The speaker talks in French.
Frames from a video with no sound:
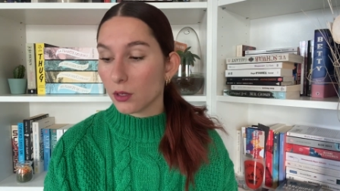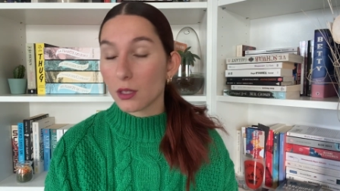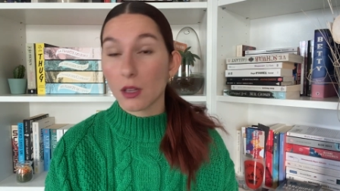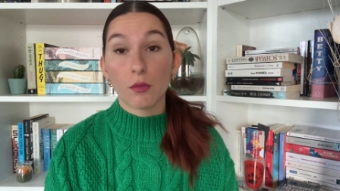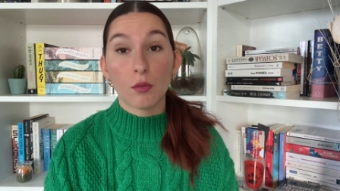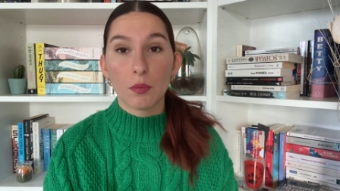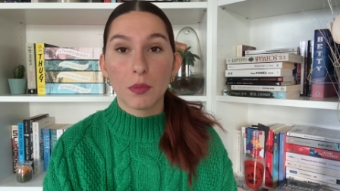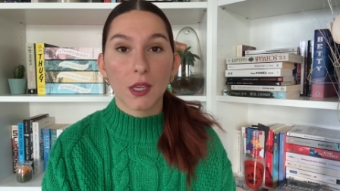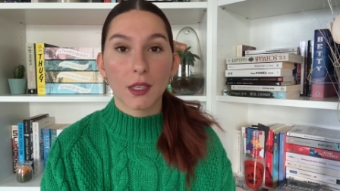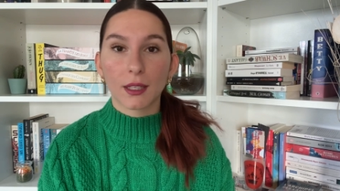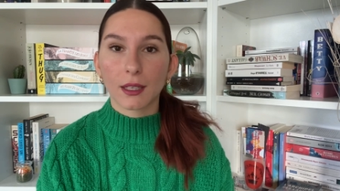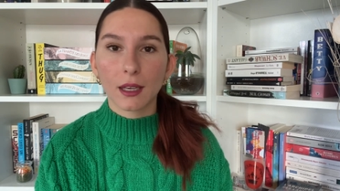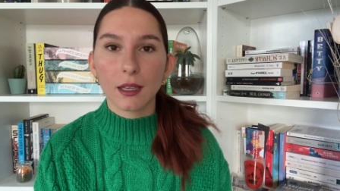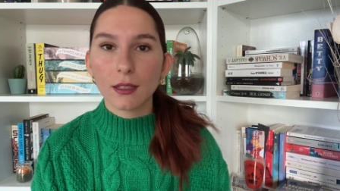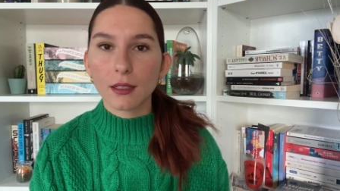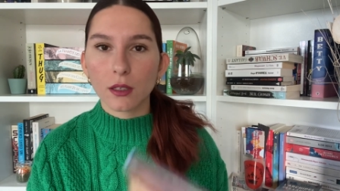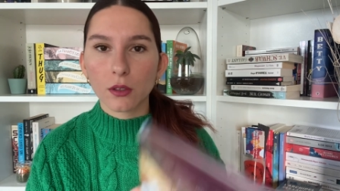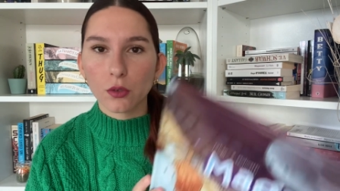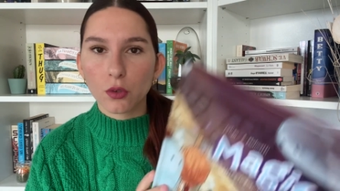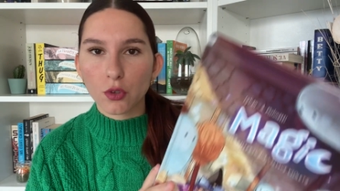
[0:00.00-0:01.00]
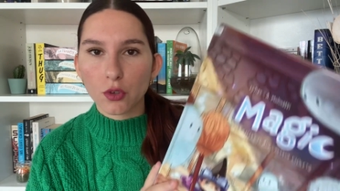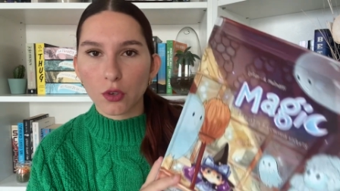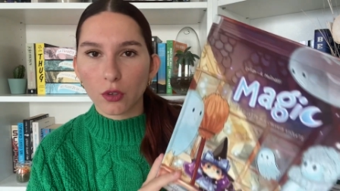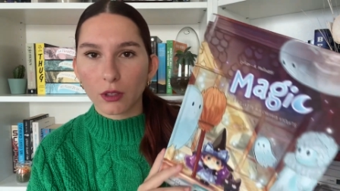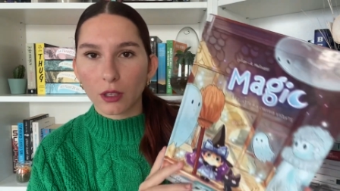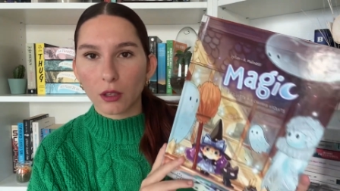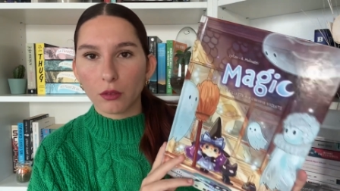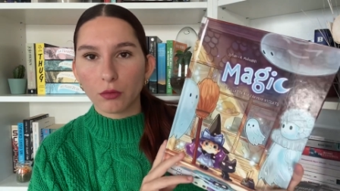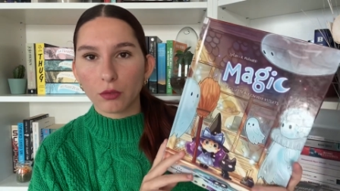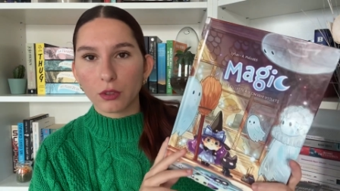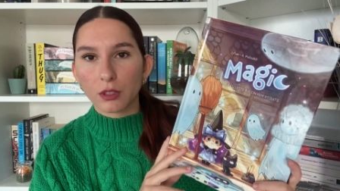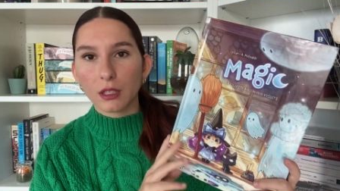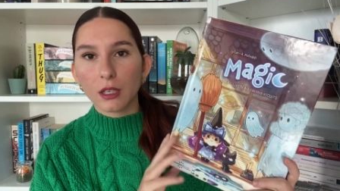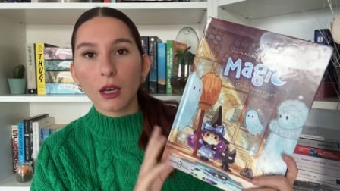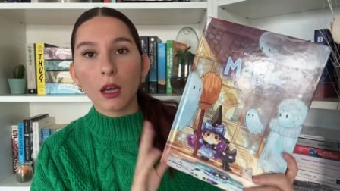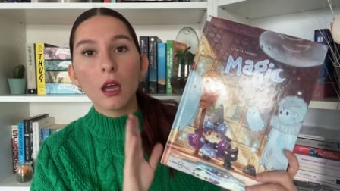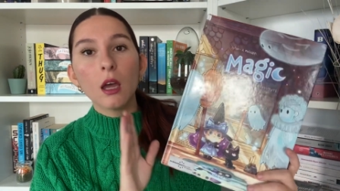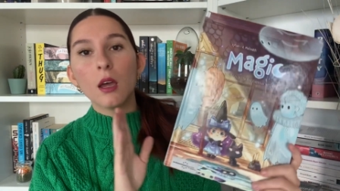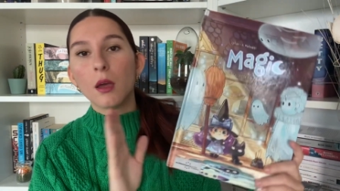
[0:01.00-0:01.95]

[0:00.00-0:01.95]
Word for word: ça veut peut-être rien dire ce que je suis en train de vous dire.